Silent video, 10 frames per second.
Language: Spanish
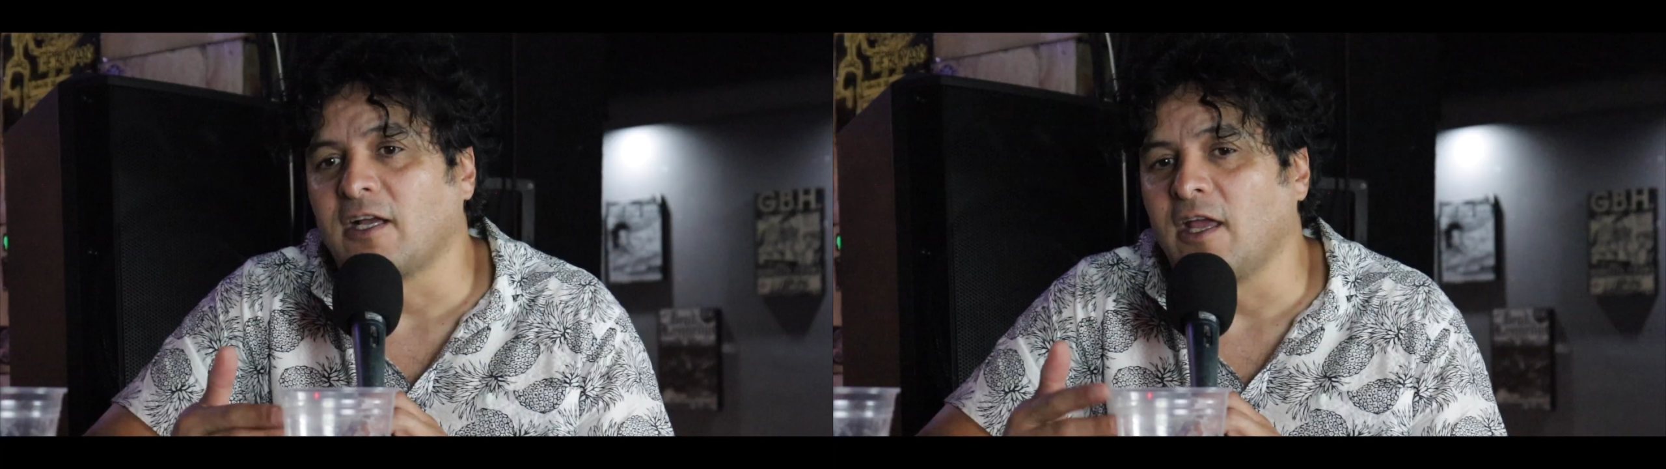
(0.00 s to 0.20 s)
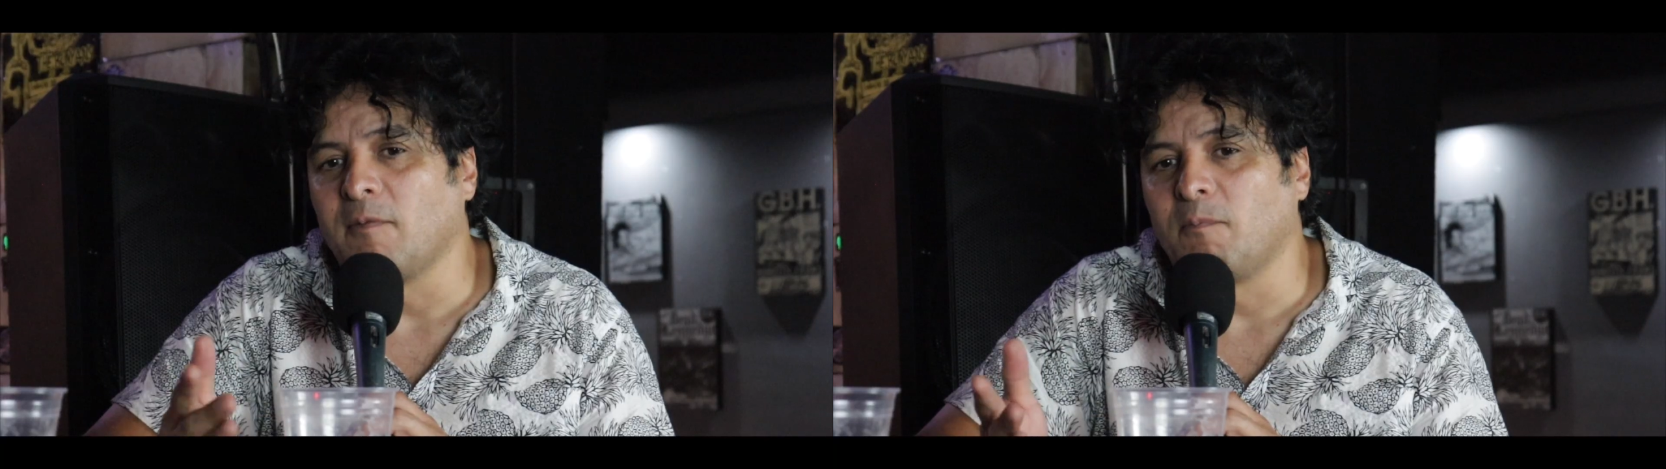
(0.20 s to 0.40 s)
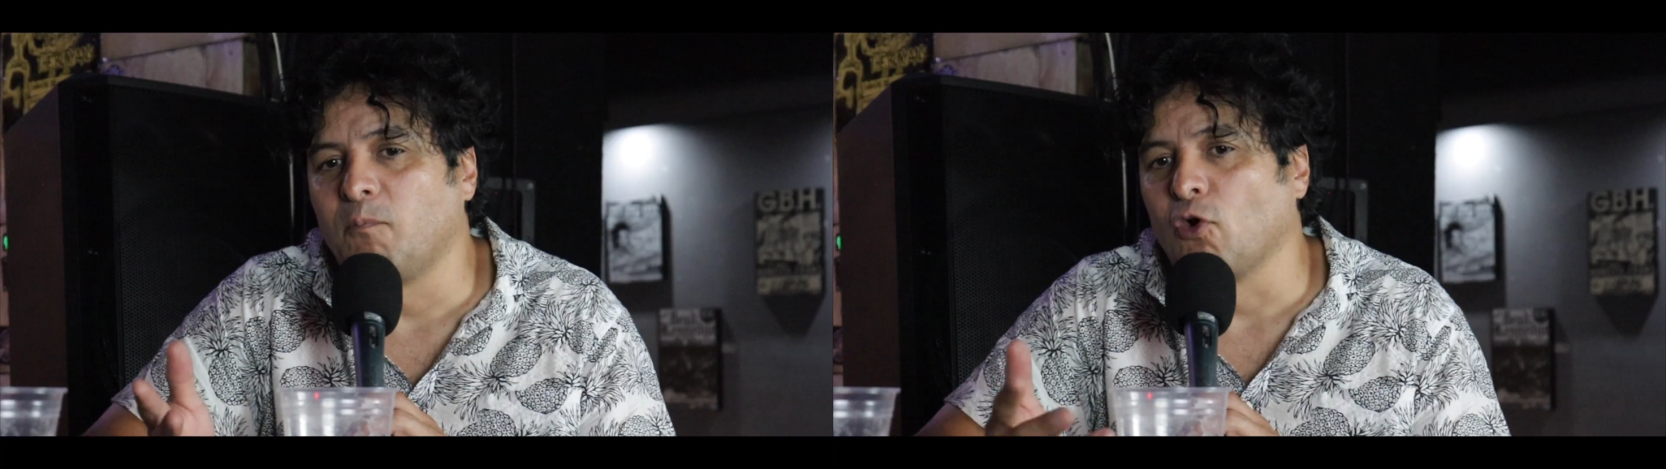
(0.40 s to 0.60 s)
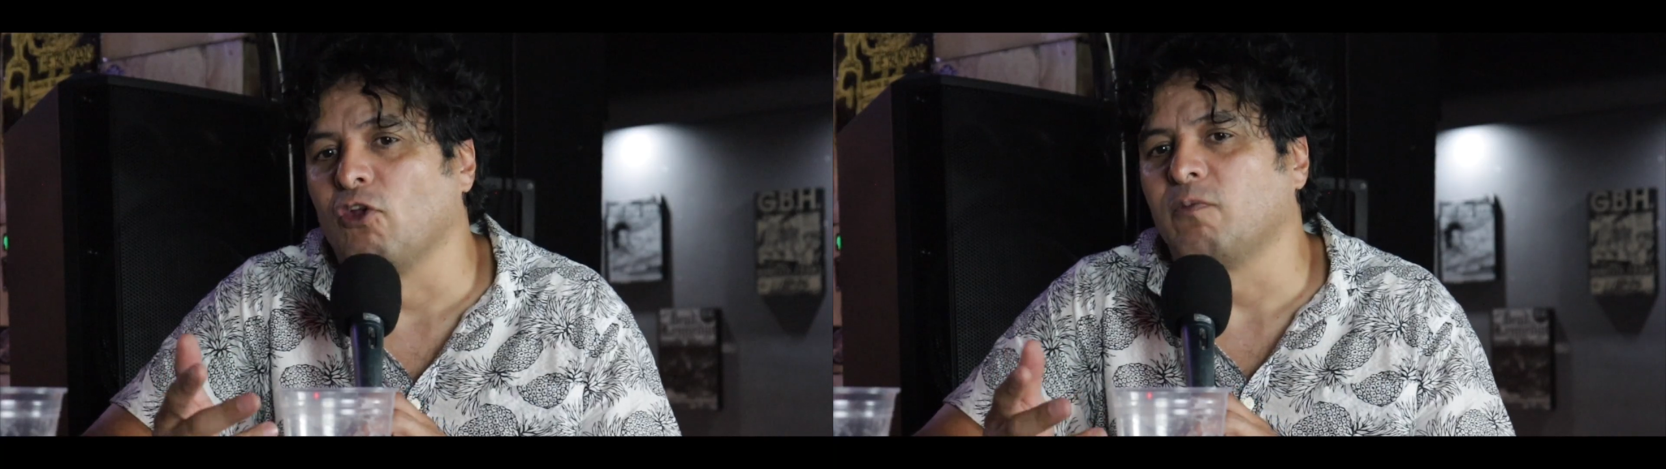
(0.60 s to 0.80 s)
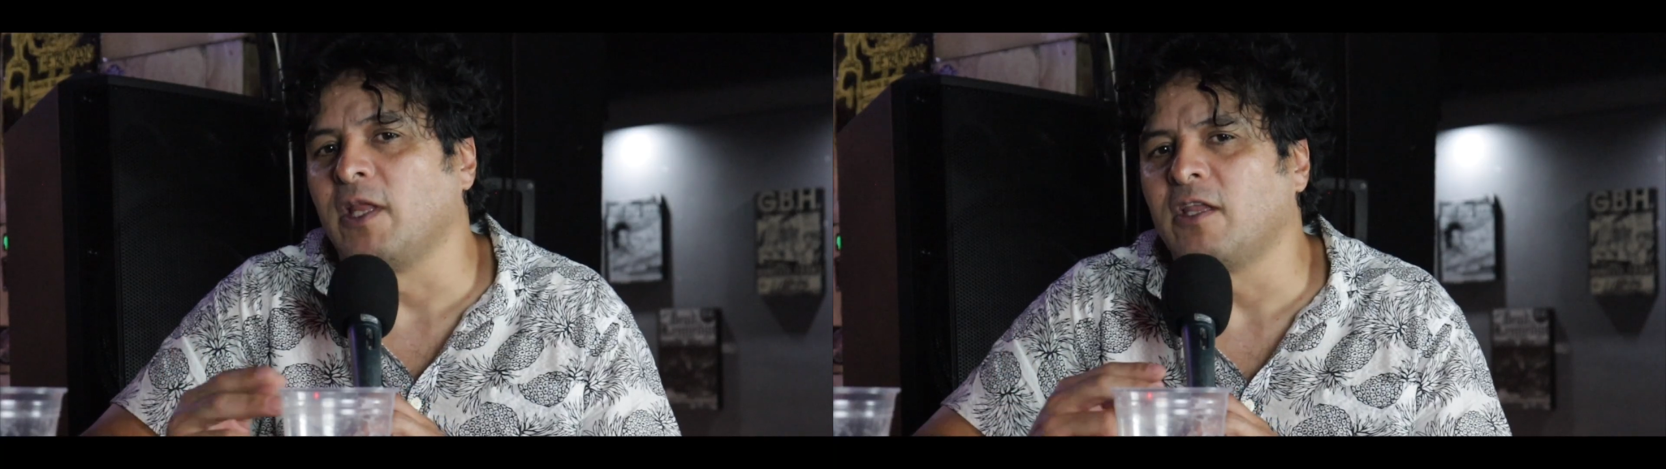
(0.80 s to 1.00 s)
que por
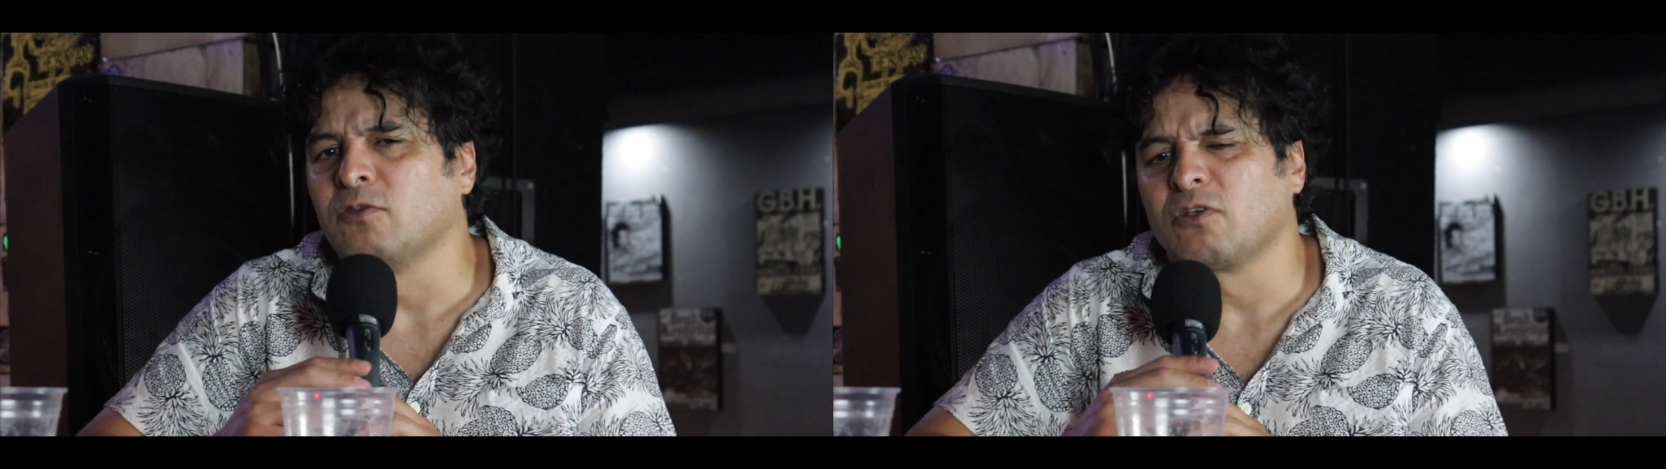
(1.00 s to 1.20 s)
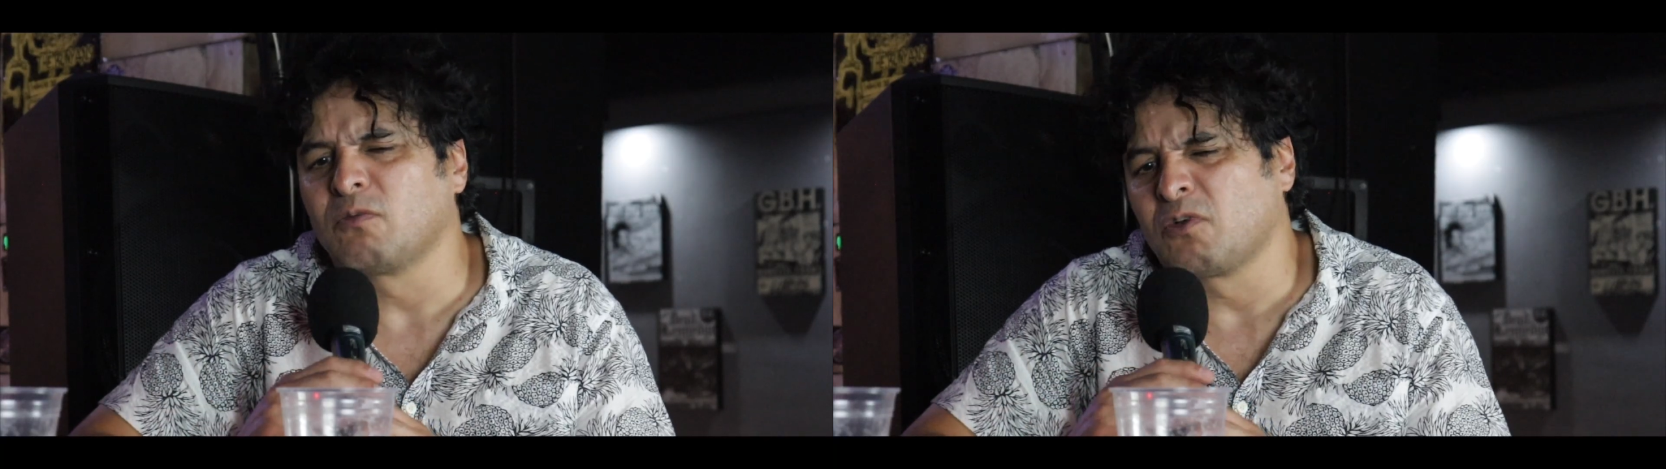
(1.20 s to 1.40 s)
los 20 años dijimos,